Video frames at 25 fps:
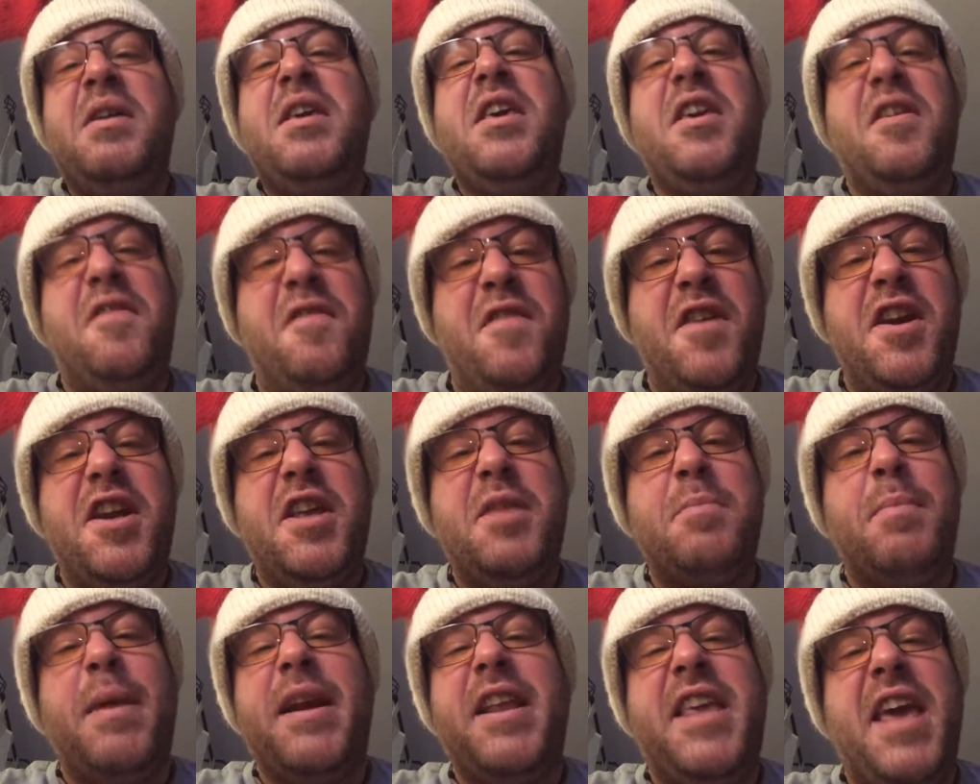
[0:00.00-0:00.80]
ich
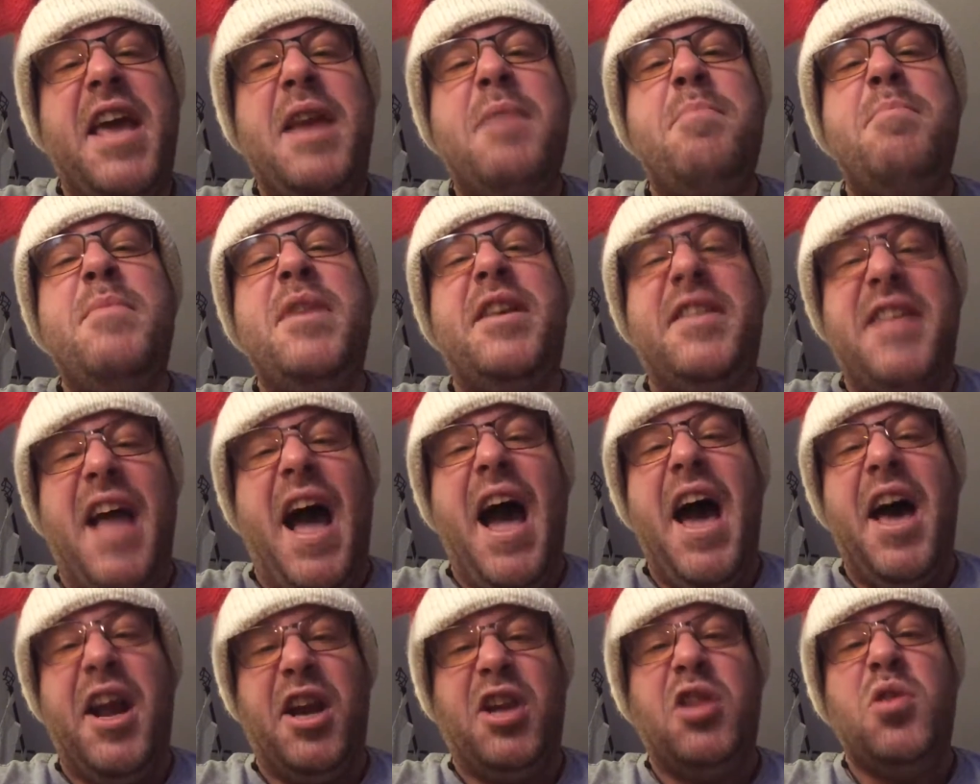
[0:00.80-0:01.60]
fürchte, man kennt mich
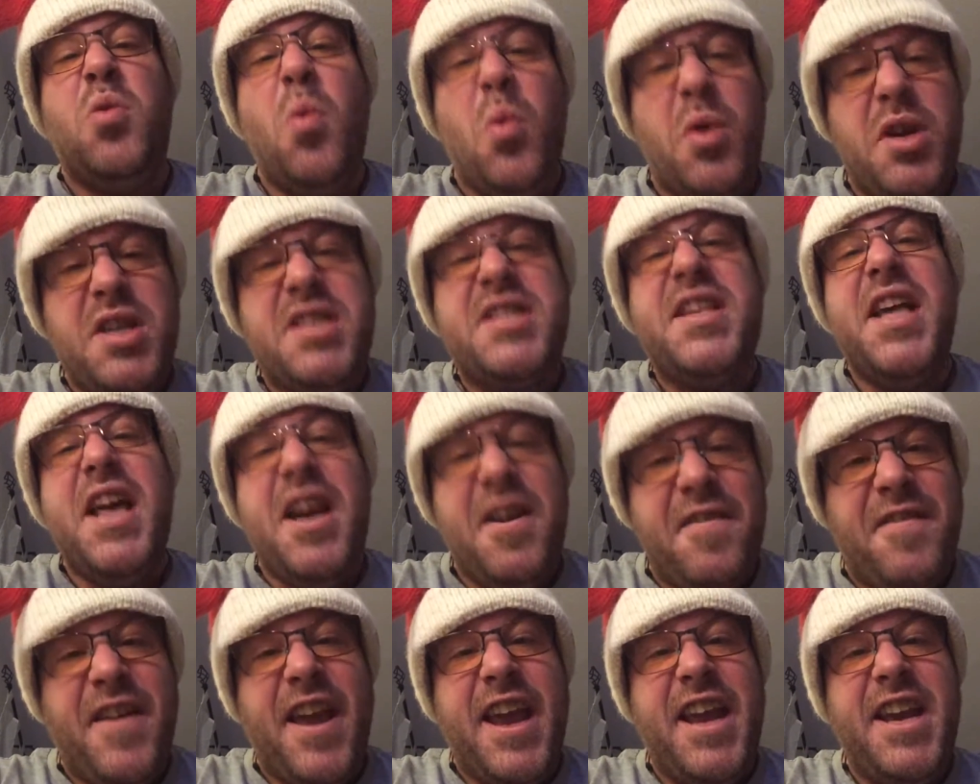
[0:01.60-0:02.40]
daher nur
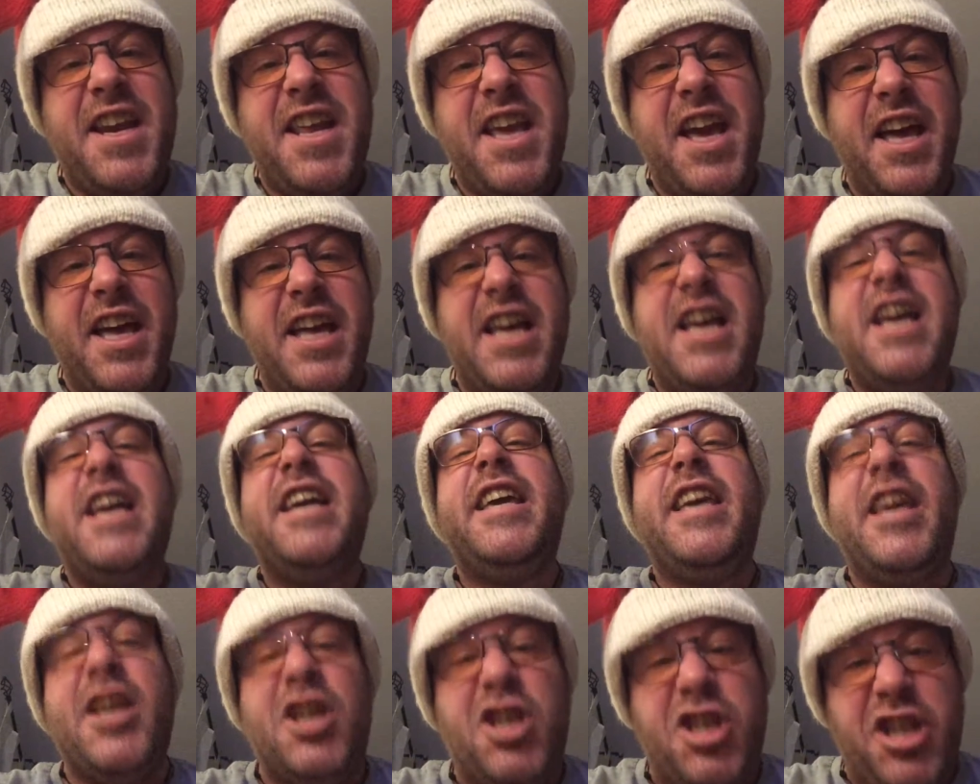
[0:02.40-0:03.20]
sehr wenig.
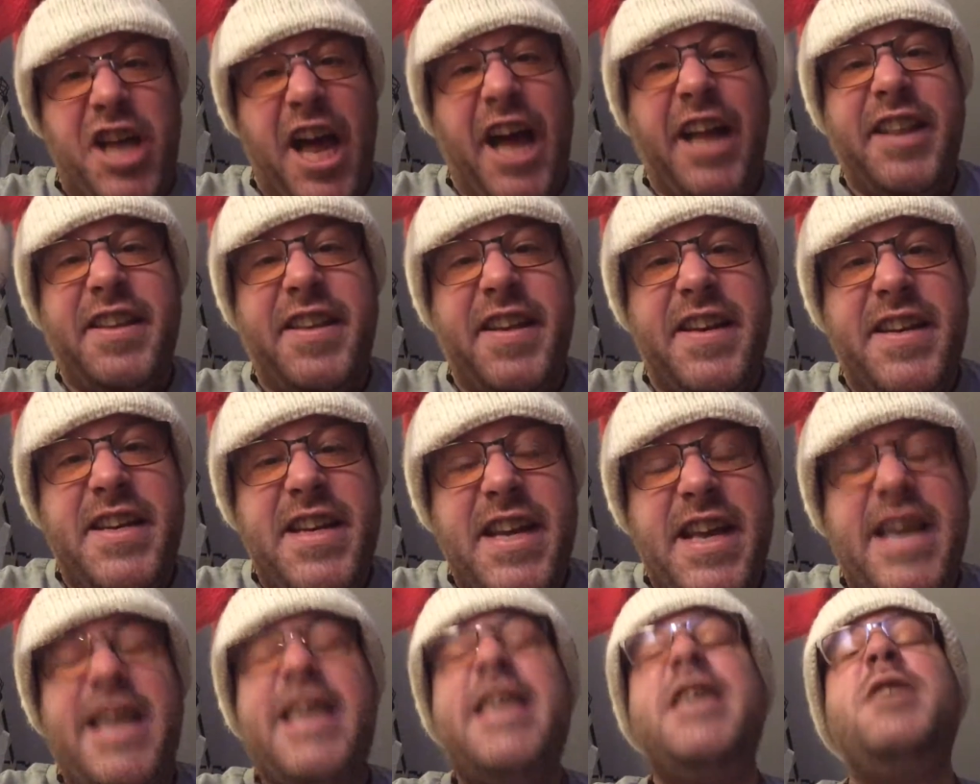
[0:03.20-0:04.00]

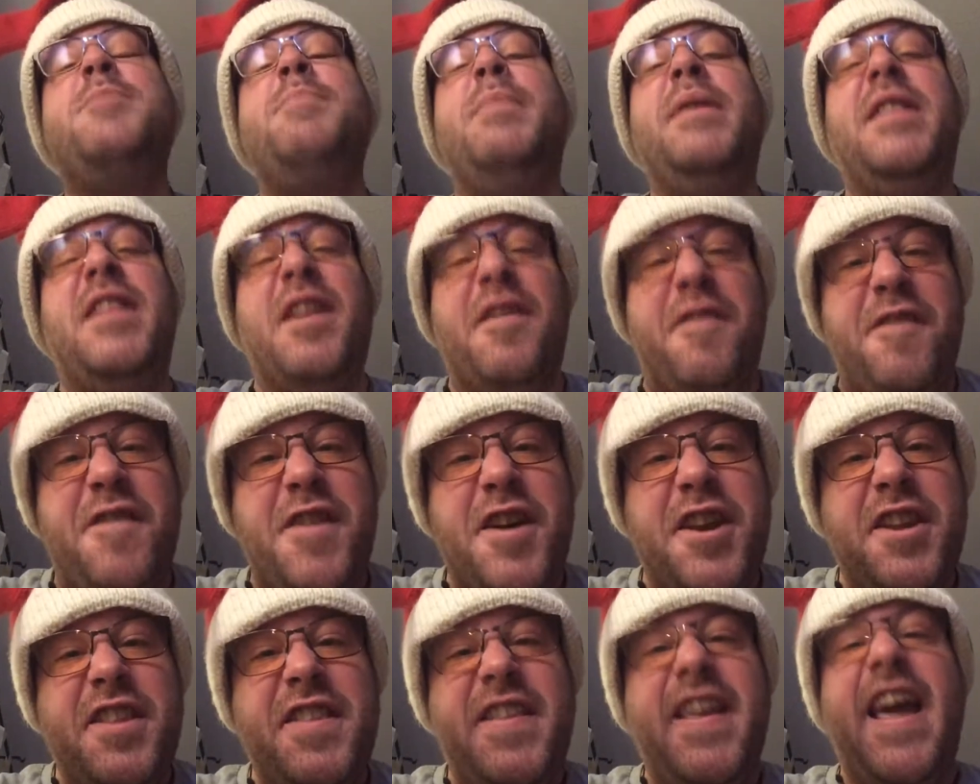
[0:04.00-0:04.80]
Gestatten, ich bin der
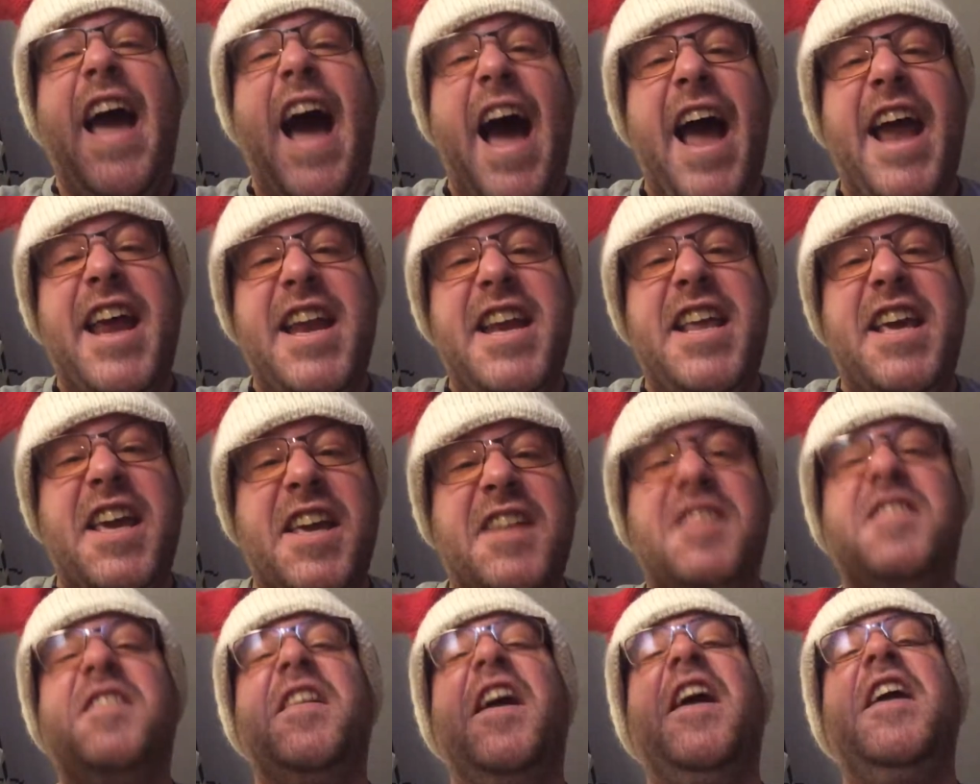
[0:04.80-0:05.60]
vierte
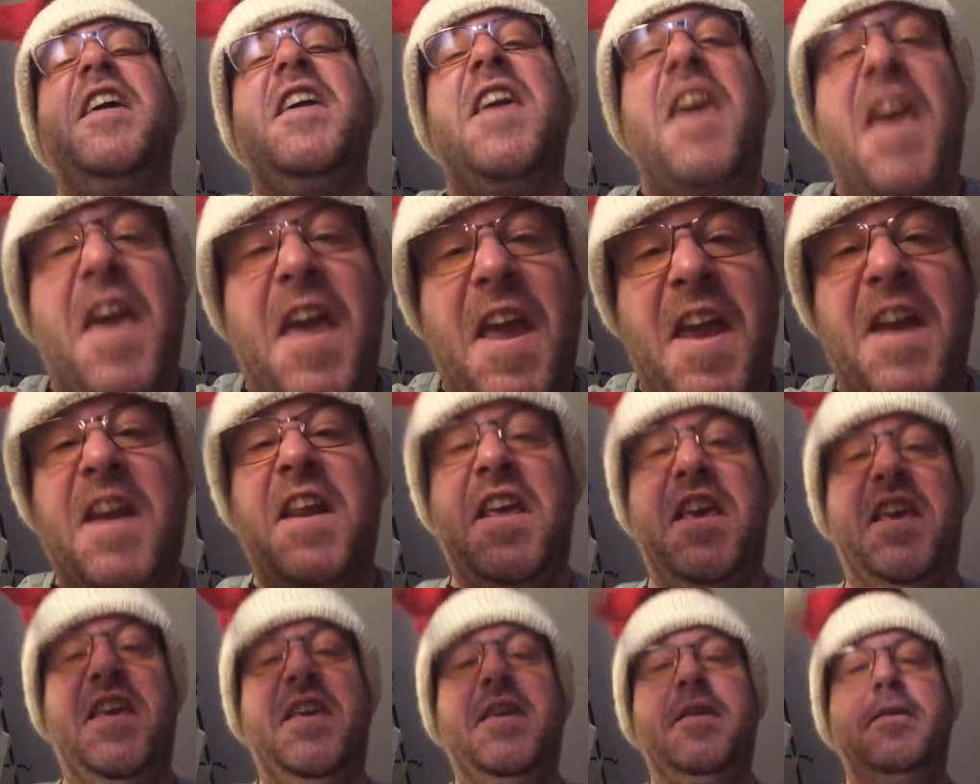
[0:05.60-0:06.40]
heilige
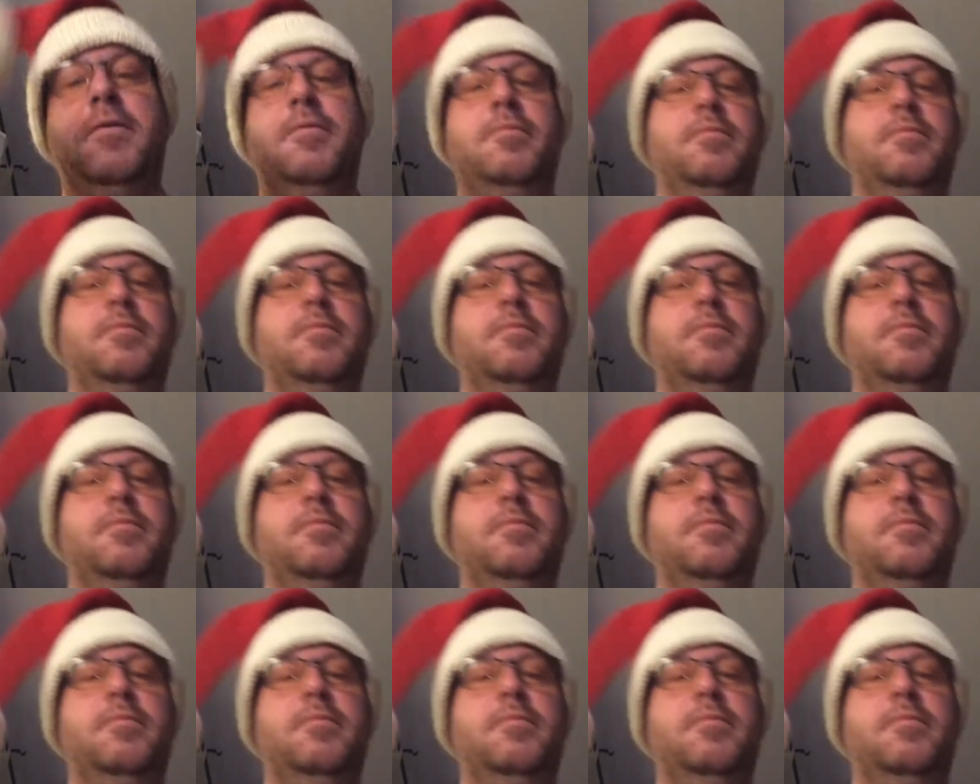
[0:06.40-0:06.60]
Dreikönig.